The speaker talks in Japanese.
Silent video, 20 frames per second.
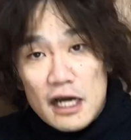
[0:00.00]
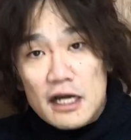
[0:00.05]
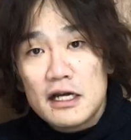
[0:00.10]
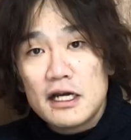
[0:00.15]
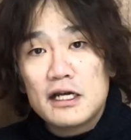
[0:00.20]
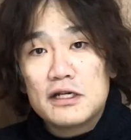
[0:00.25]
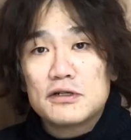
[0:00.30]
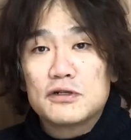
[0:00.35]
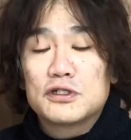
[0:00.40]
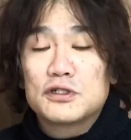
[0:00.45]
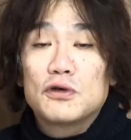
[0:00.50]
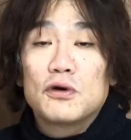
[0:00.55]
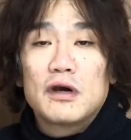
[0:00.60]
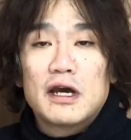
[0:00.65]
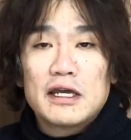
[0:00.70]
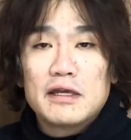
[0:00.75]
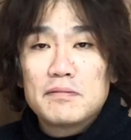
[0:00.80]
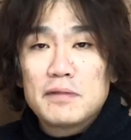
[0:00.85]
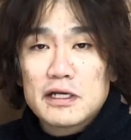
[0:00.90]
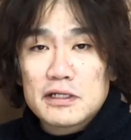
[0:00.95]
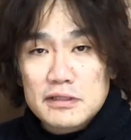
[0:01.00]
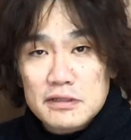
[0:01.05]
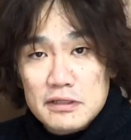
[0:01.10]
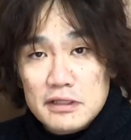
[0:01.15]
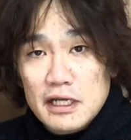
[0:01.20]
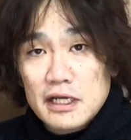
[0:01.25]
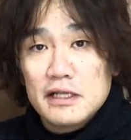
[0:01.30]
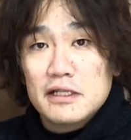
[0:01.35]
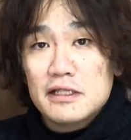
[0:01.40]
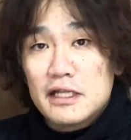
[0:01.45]
えの人がいますんで
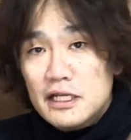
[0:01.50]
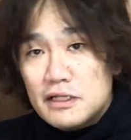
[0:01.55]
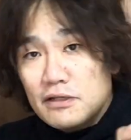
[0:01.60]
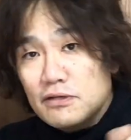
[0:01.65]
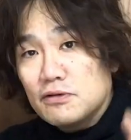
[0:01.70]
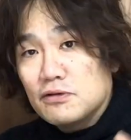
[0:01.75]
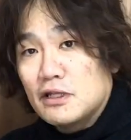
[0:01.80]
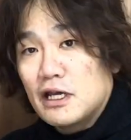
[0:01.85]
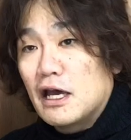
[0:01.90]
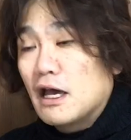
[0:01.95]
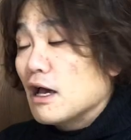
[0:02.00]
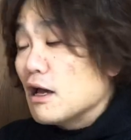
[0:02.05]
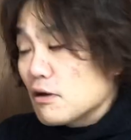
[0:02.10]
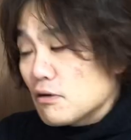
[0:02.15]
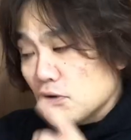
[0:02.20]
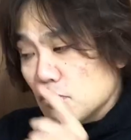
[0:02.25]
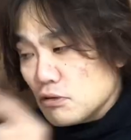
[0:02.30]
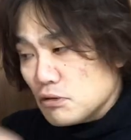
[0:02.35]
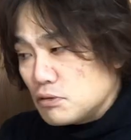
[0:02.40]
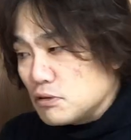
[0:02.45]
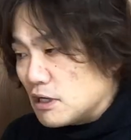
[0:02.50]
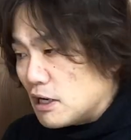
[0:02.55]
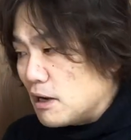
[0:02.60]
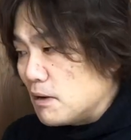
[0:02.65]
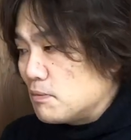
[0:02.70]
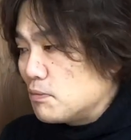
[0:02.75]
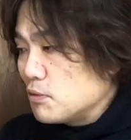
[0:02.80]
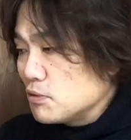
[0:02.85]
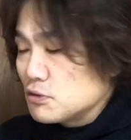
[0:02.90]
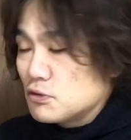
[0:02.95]
ですのでこの
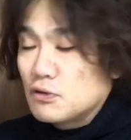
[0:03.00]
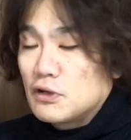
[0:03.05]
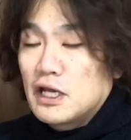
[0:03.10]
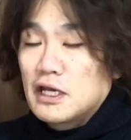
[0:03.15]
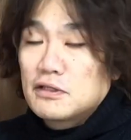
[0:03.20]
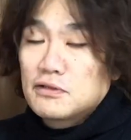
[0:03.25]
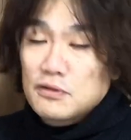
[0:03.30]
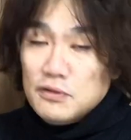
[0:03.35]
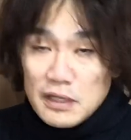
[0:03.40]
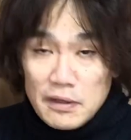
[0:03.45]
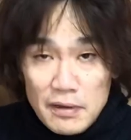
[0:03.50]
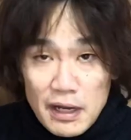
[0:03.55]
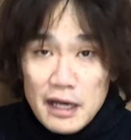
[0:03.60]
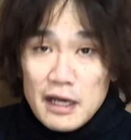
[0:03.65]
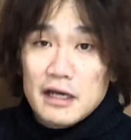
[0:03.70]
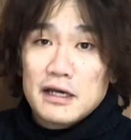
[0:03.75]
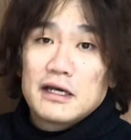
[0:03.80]
フラワーポートレートでは